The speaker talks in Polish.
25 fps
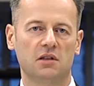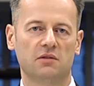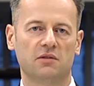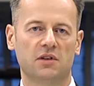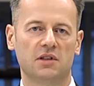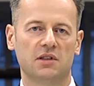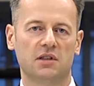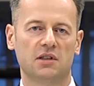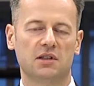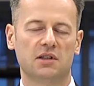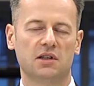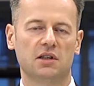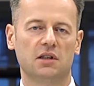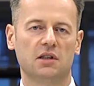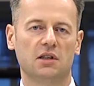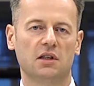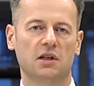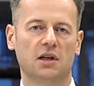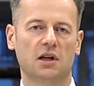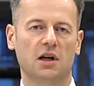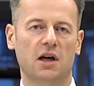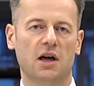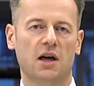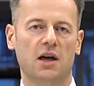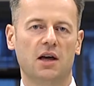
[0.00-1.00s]

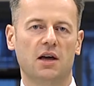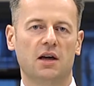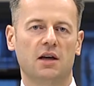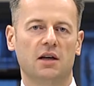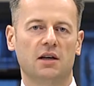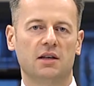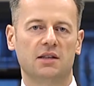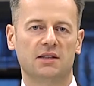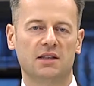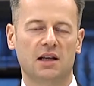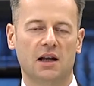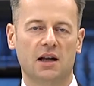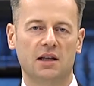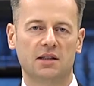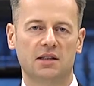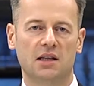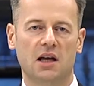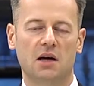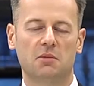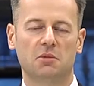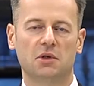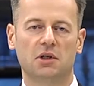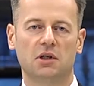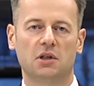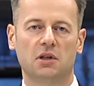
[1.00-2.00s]
inwestycyjnych
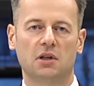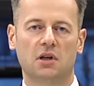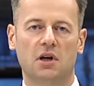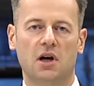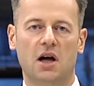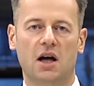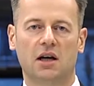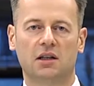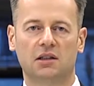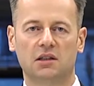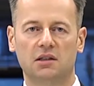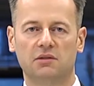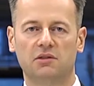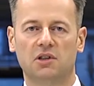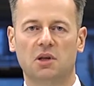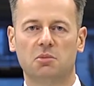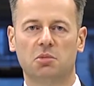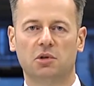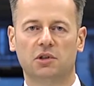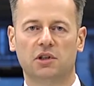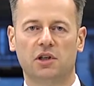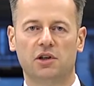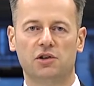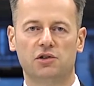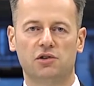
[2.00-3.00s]
zalecamy aktywne
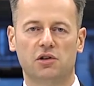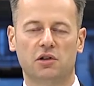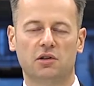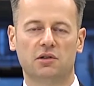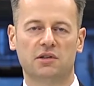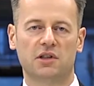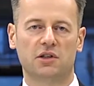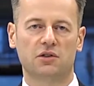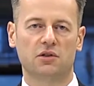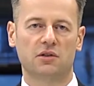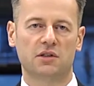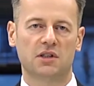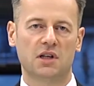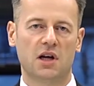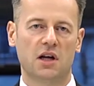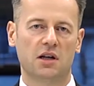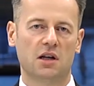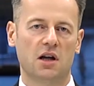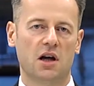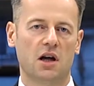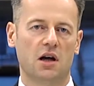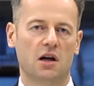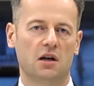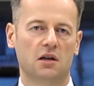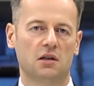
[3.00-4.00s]
podejście do
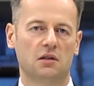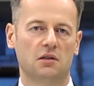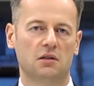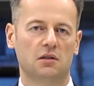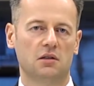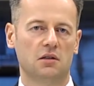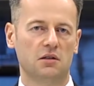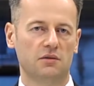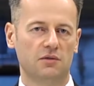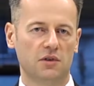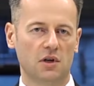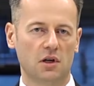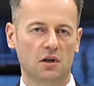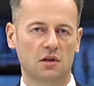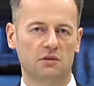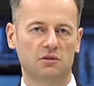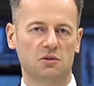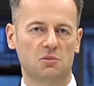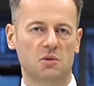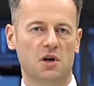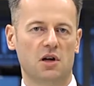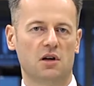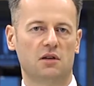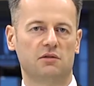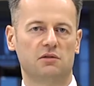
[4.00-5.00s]
zarządzania i
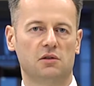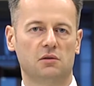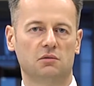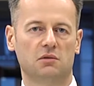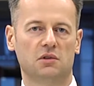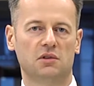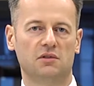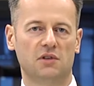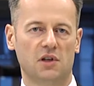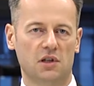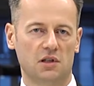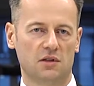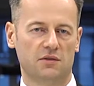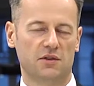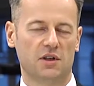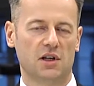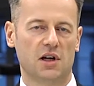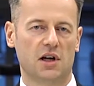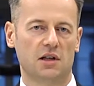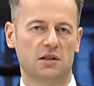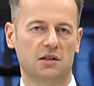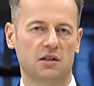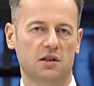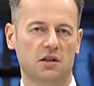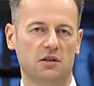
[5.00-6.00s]
wielowymiarową
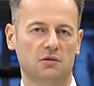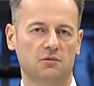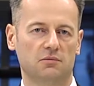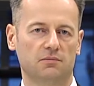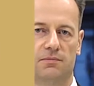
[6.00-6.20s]
dywersyfikację.